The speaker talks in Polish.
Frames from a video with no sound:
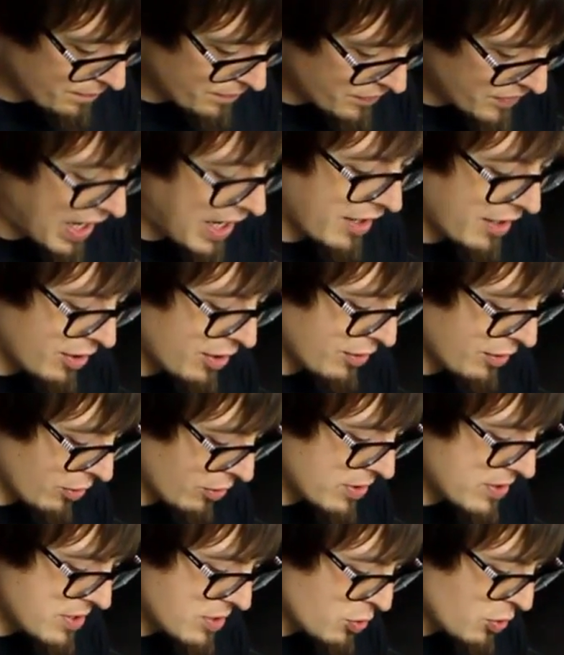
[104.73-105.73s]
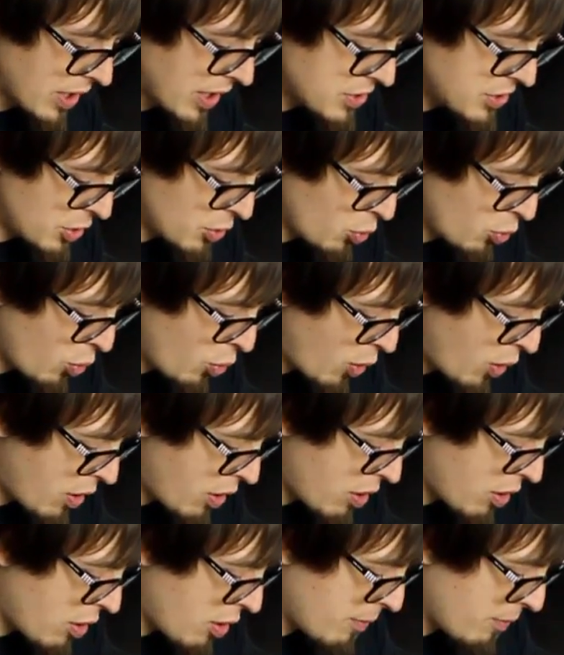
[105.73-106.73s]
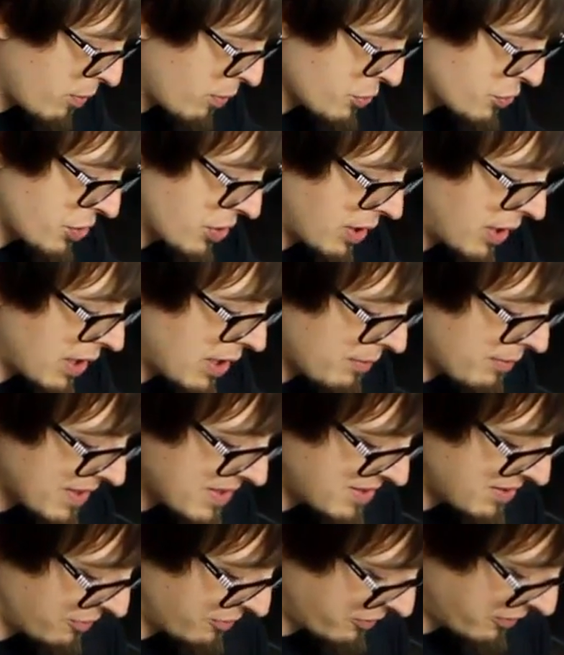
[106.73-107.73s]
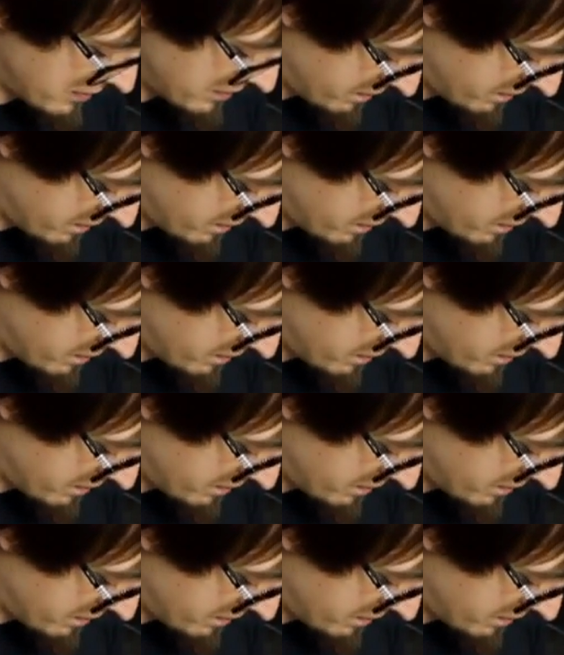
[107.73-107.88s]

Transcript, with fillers: Tak, on jest, słuchajcie, ło Boże, ale masyw.